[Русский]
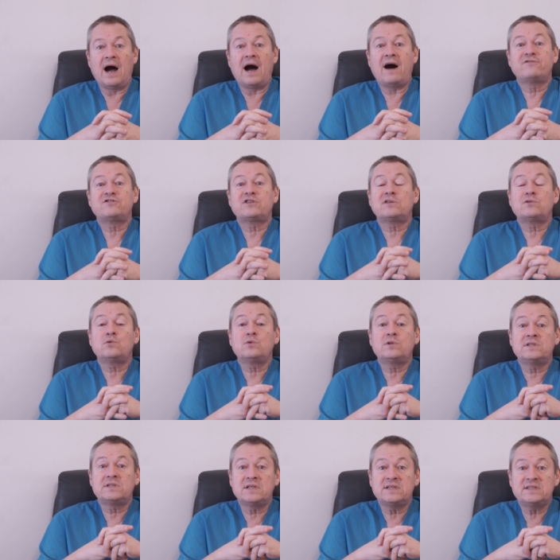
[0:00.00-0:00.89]
А в
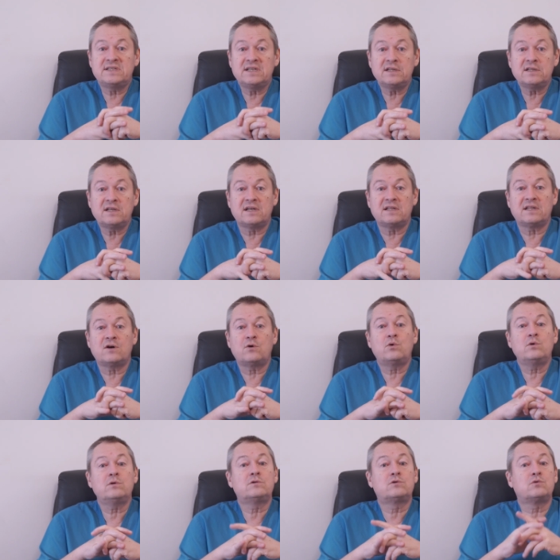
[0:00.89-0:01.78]
сосудистой стенке
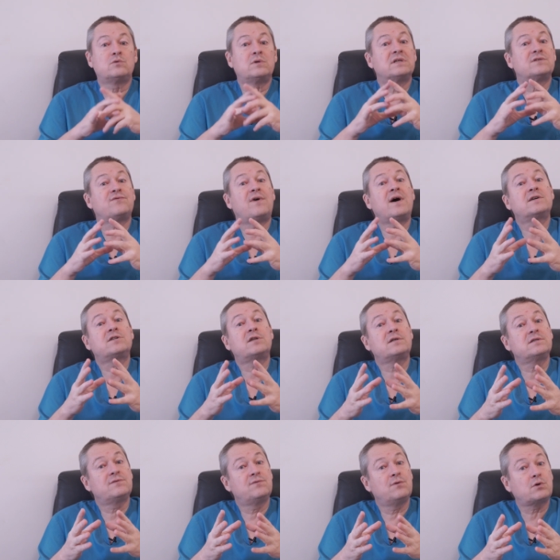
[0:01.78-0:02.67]
находятся у нас
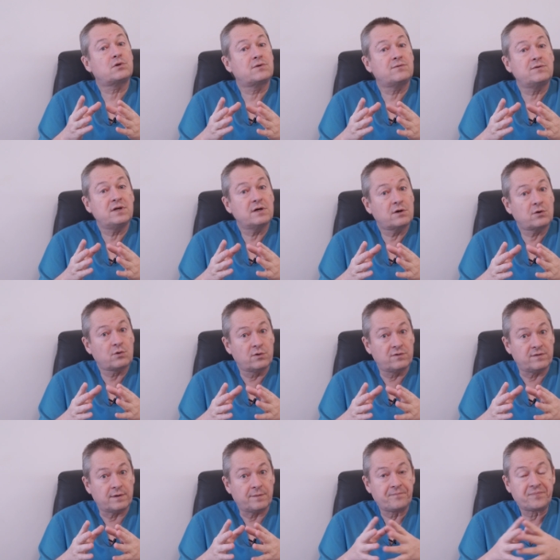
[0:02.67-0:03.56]
факторы свертывания
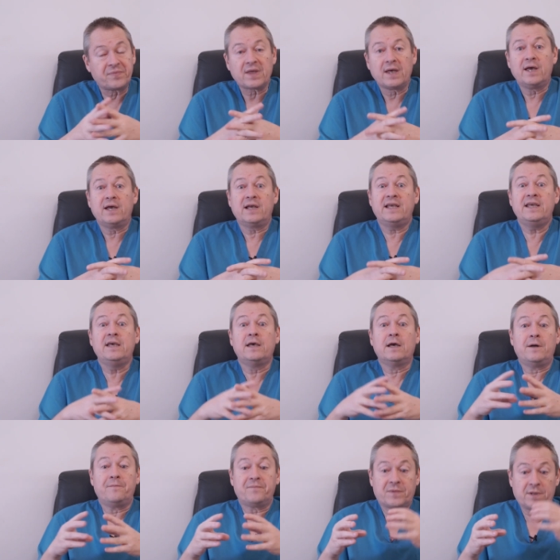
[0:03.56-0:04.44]
крови.
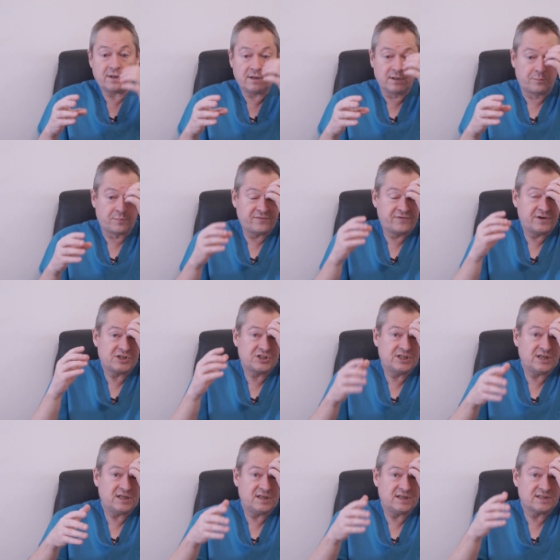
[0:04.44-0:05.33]
И э,
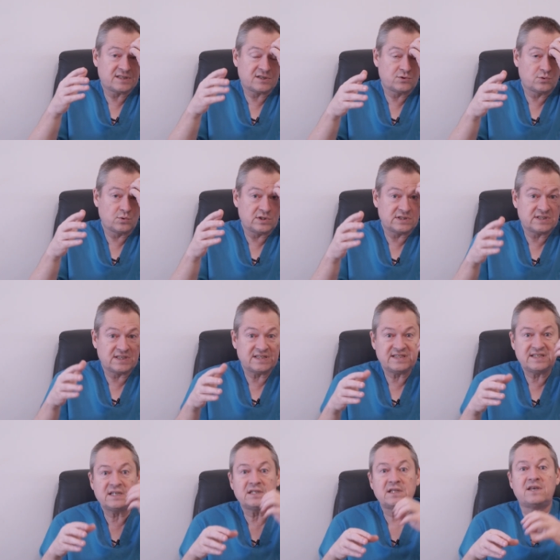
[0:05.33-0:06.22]
повреждение сосудистой
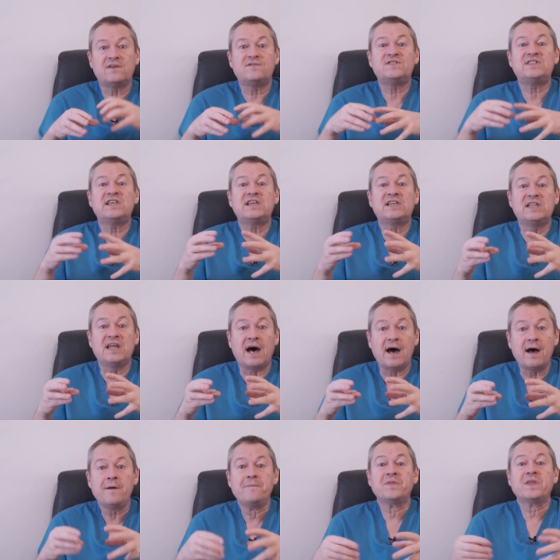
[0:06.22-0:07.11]
стенки
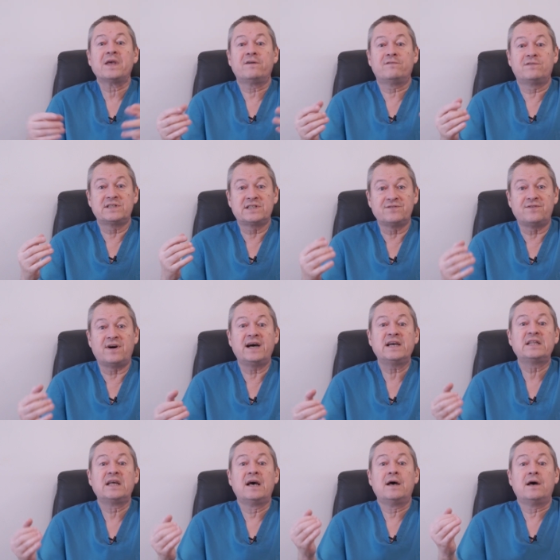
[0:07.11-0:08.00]
всегда
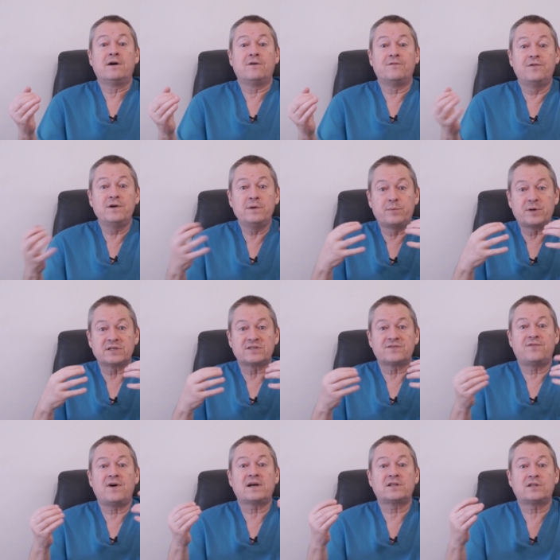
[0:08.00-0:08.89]
вызывает
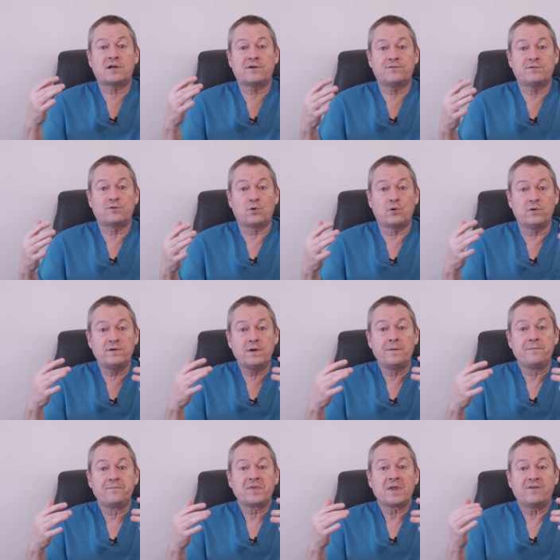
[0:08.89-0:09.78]
выброс факторов
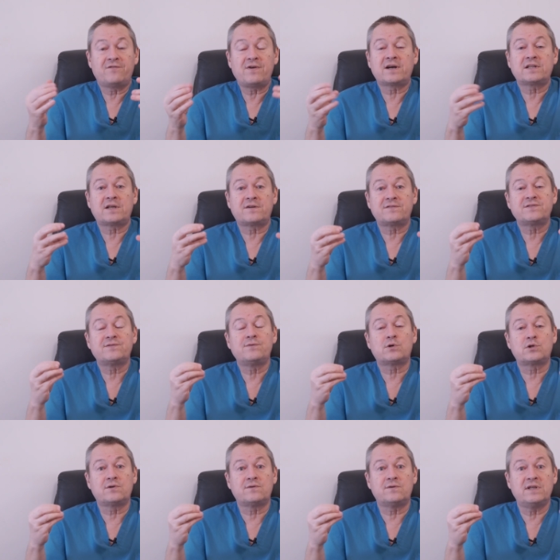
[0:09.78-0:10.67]
крови, факторов
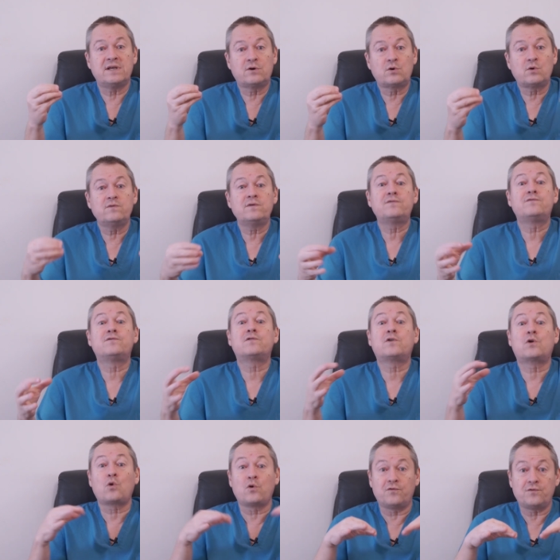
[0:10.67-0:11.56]
свертывания крови в
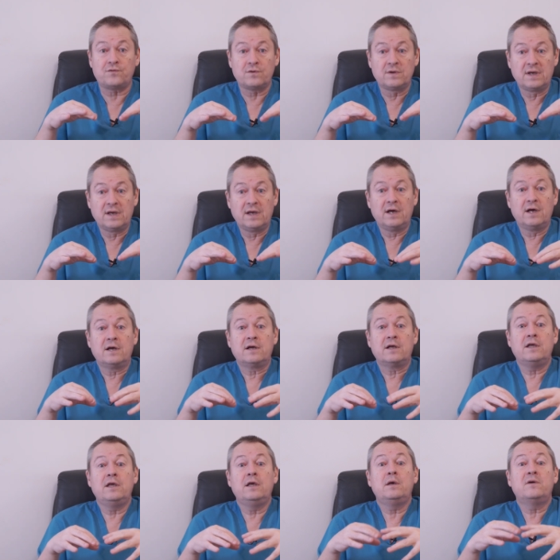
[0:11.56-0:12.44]
кровь.
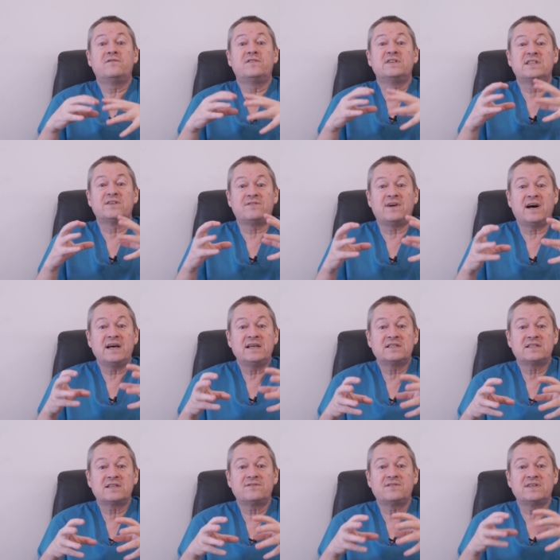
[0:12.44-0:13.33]
И
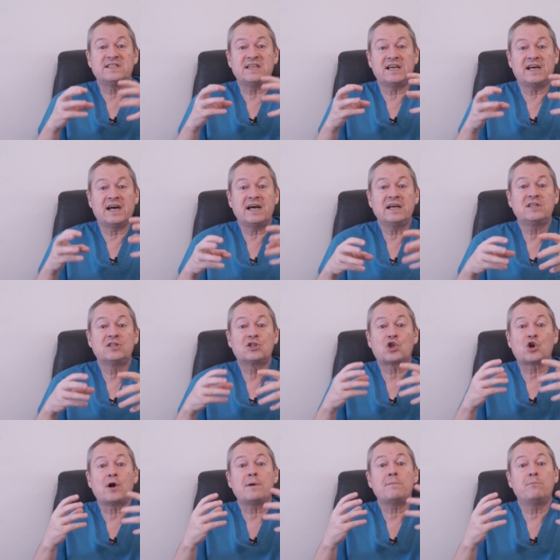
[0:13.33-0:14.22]
вызывается,
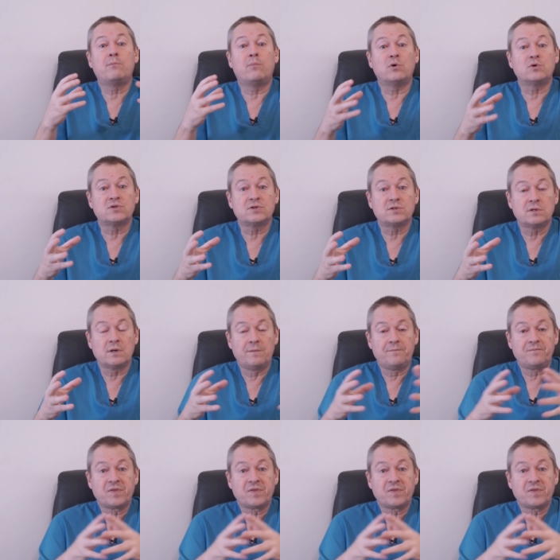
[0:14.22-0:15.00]
возникает тромбоз.